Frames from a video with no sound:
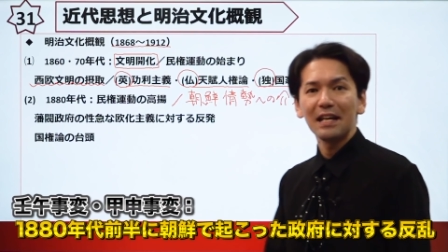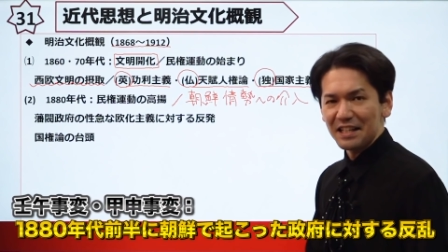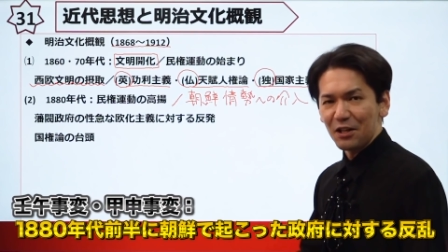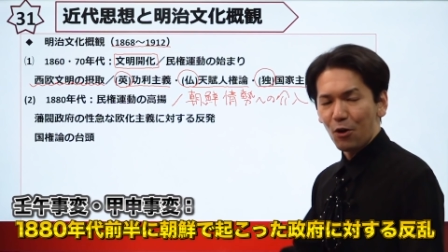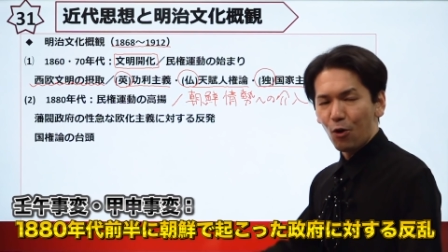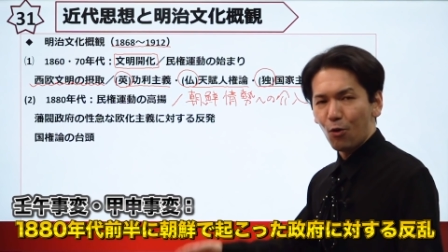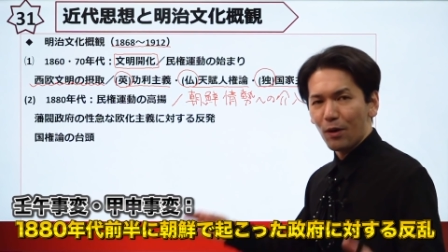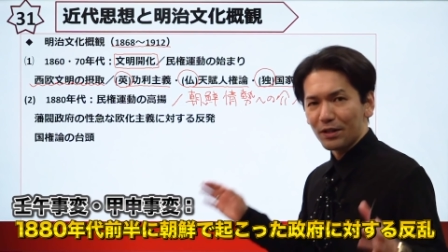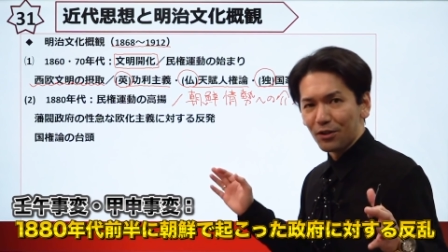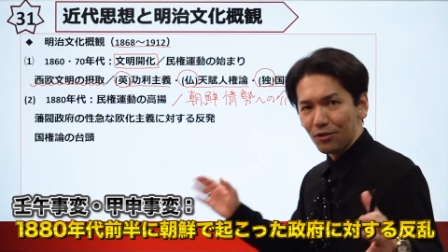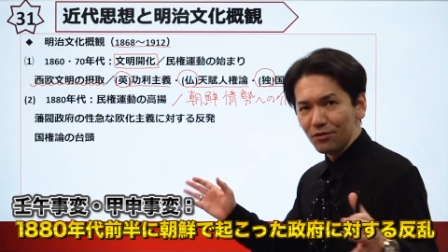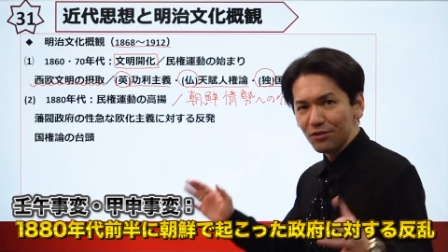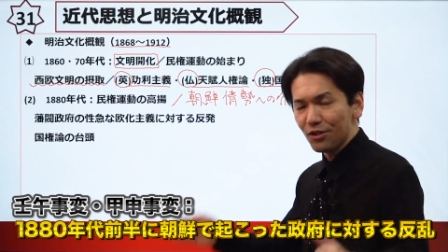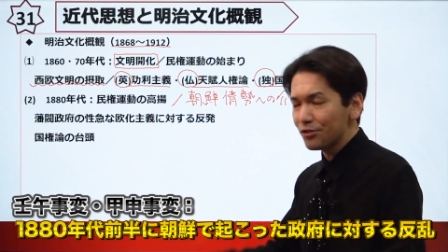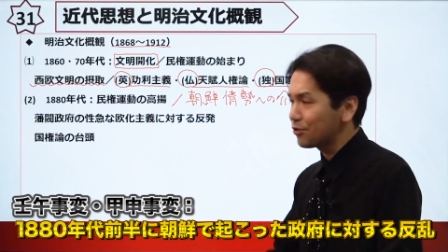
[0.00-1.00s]
日本はど
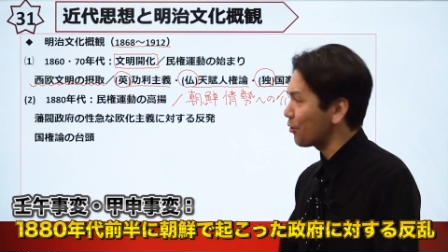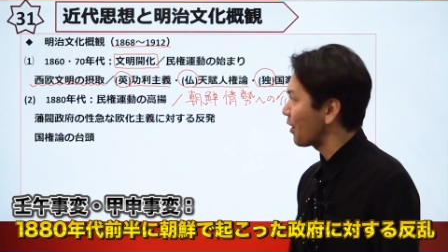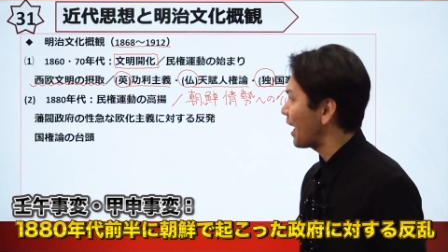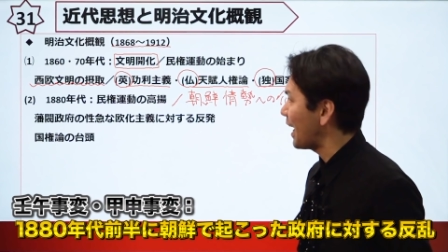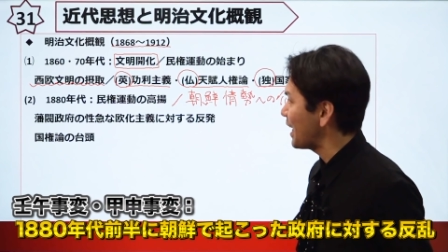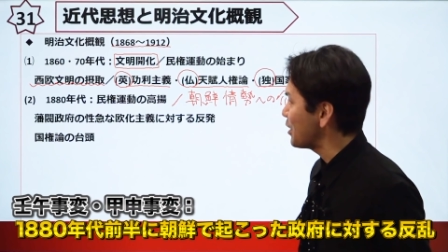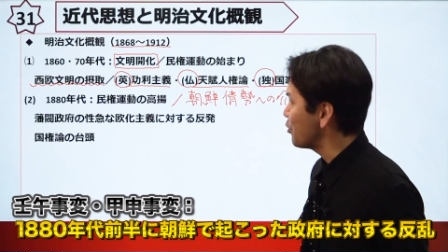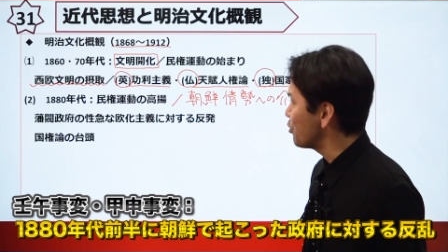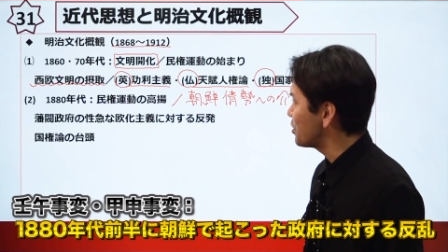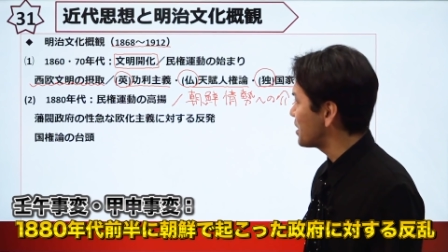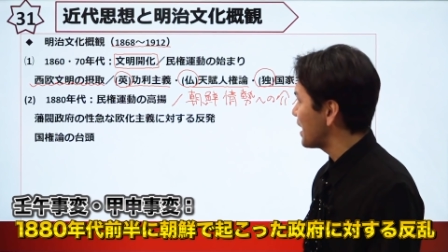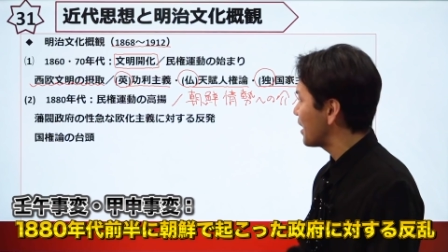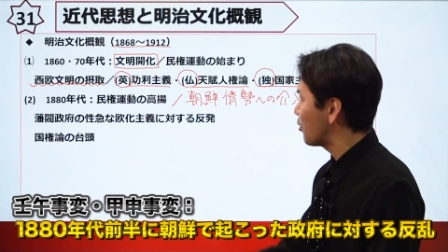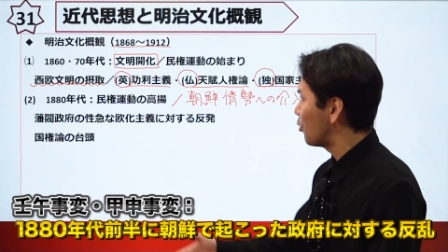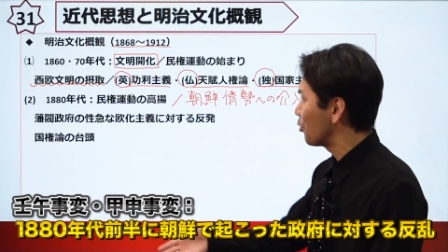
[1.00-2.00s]
んどんと介入し
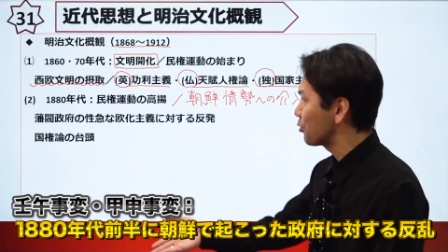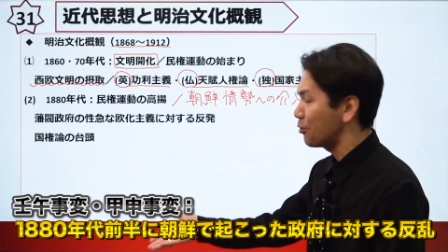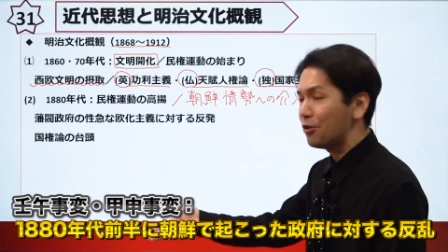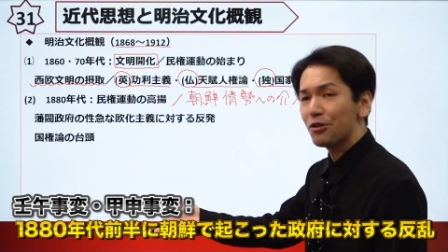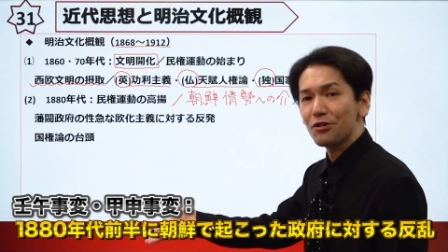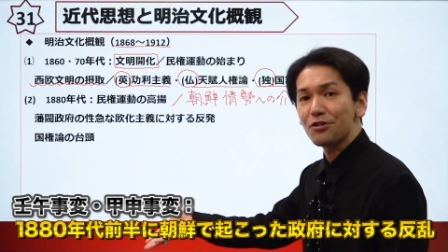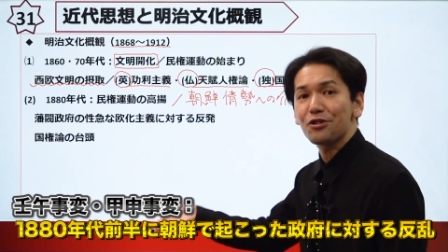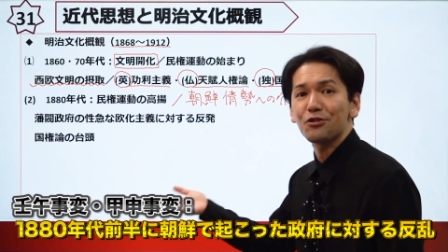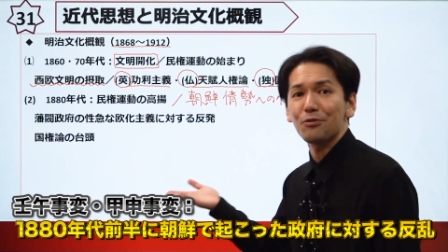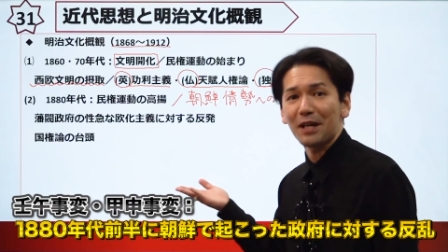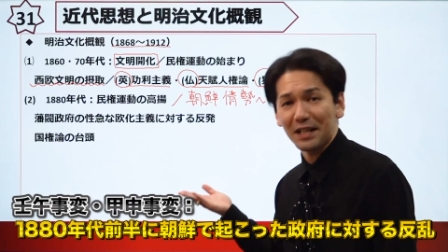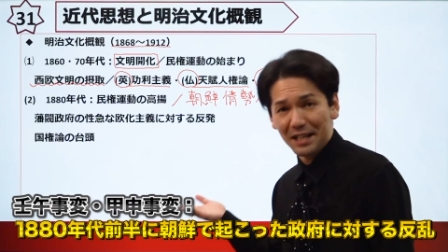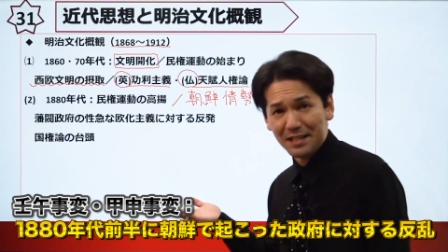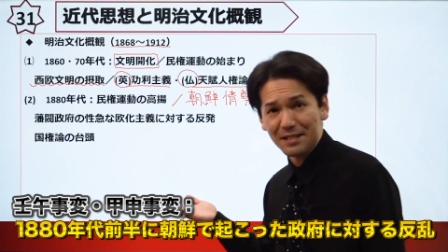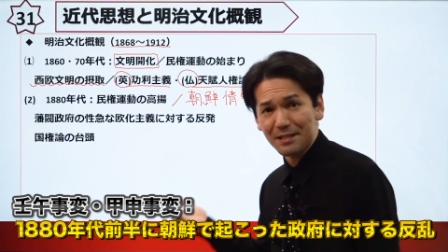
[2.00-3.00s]
ていこうとするわ
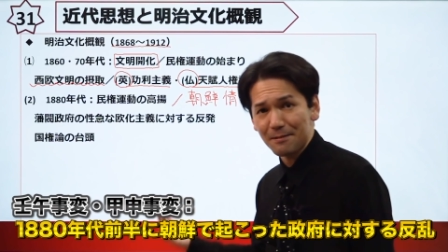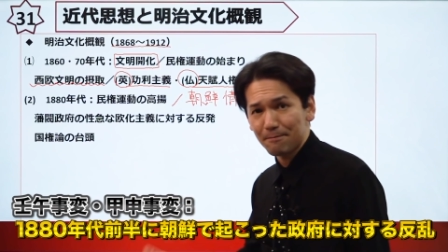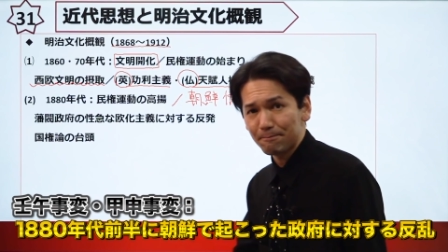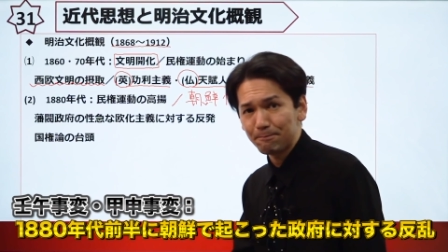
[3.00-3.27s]
けです。